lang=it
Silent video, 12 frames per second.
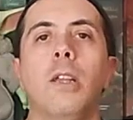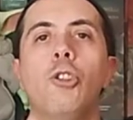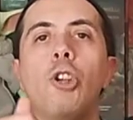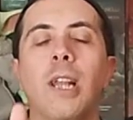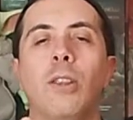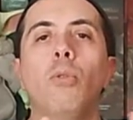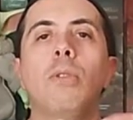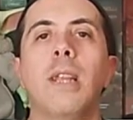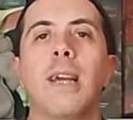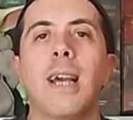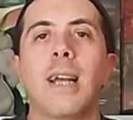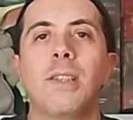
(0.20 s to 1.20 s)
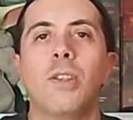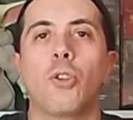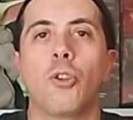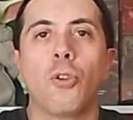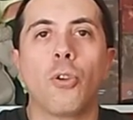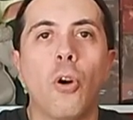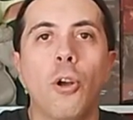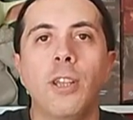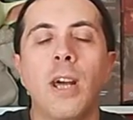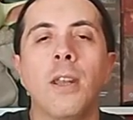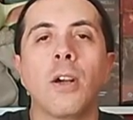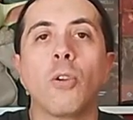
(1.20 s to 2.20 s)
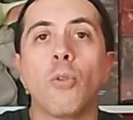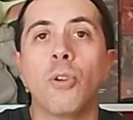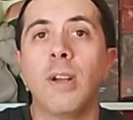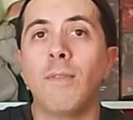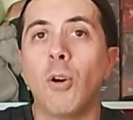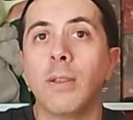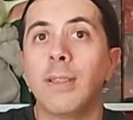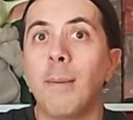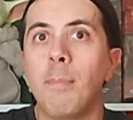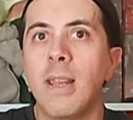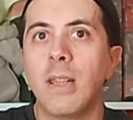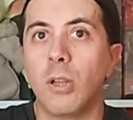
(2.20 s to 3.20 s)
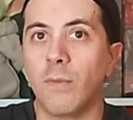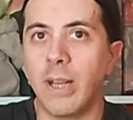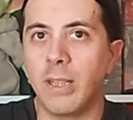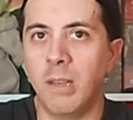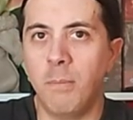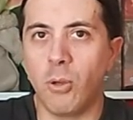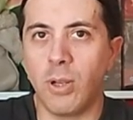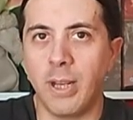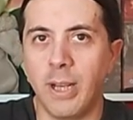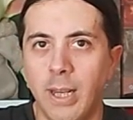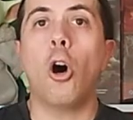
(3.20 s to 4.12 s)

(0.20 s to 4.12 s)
Ciao a tutti ragazzi, io sono Coridan, ancora una volta ben ritrovati nel mio canale.